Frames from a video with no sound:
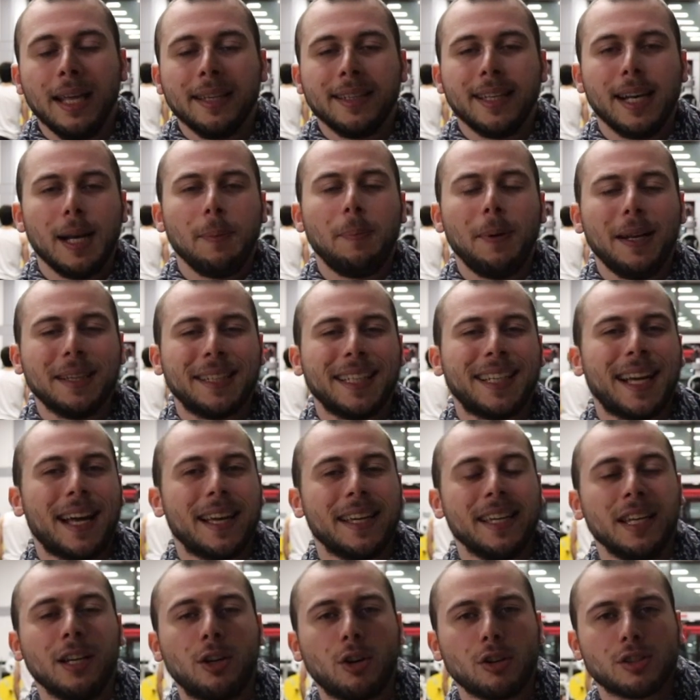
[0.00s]
Nella
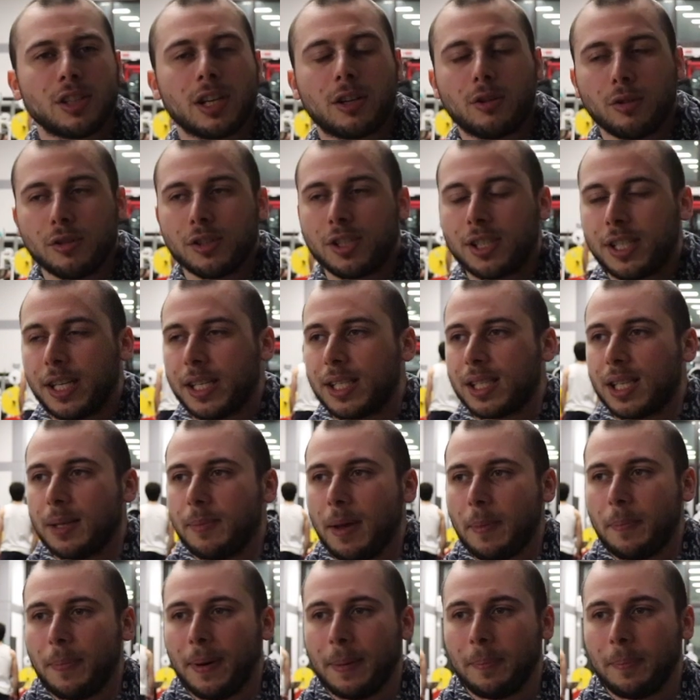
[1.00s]
pratica in cosa consiste? Beh,